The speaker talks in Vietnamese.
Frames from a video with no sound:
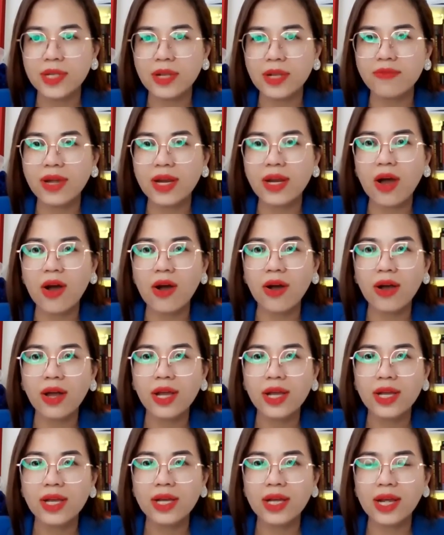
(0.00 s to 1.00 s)
và đó
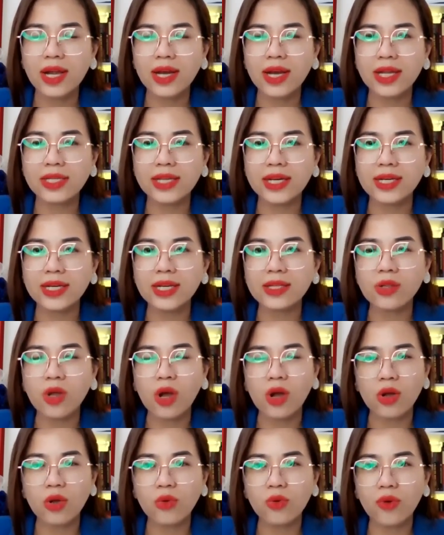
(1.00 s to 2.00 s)
à, là những cái
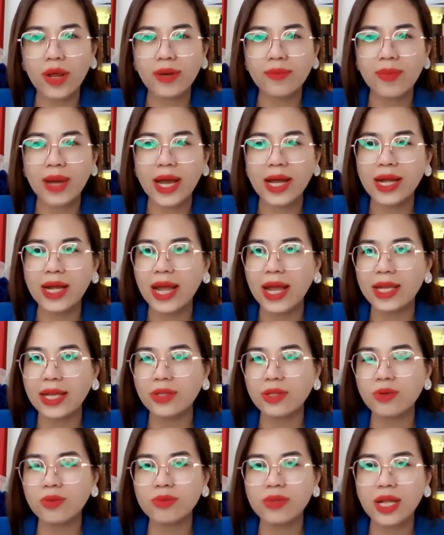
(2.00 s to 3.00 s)
thói quen mà hàng
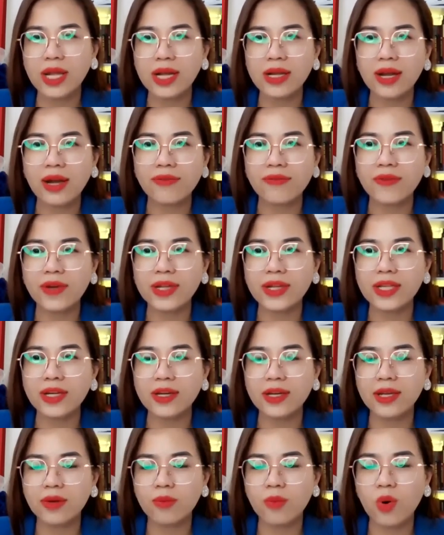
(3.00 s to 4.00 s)
ngày chúng ta cần phải
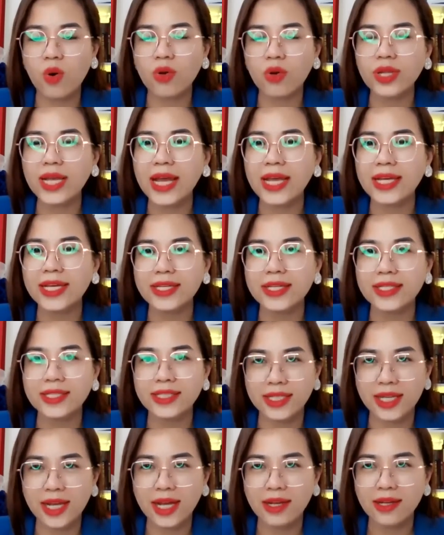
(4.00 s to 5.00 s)
thực hiện mỗi ngày các anh
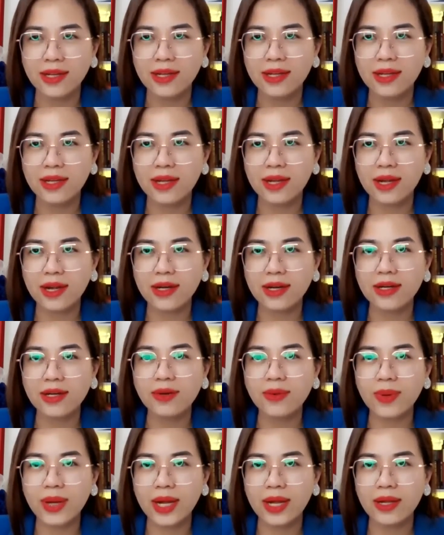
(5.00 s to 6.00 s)
chị nhé à, được
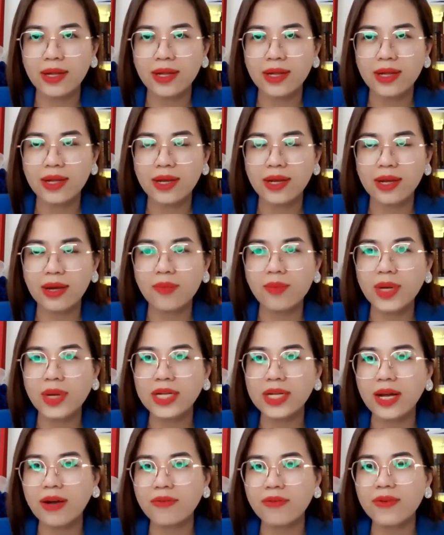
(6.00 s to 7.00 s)
không ạ à,
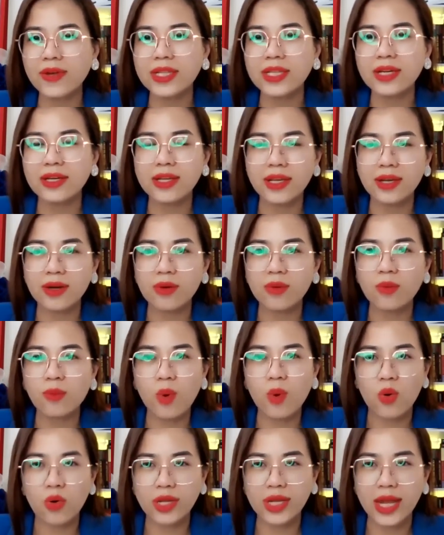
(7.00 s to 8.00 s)
mình cần phải thực hiện
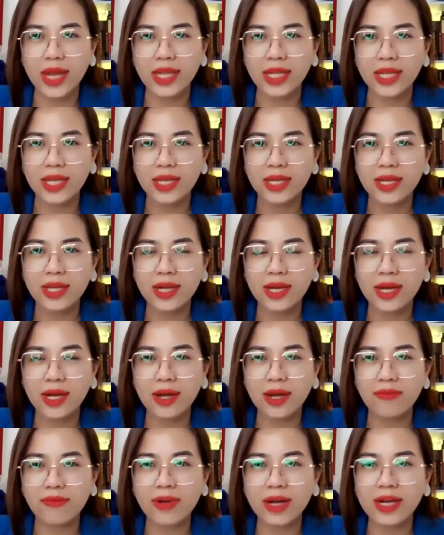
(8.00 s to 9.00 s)
mỗi ngày
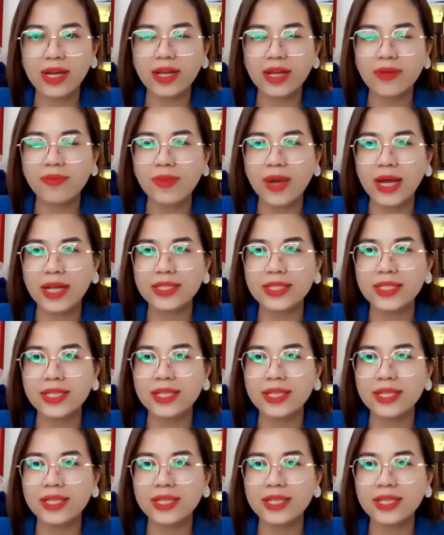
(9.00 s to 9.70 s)
À, và khi mà anh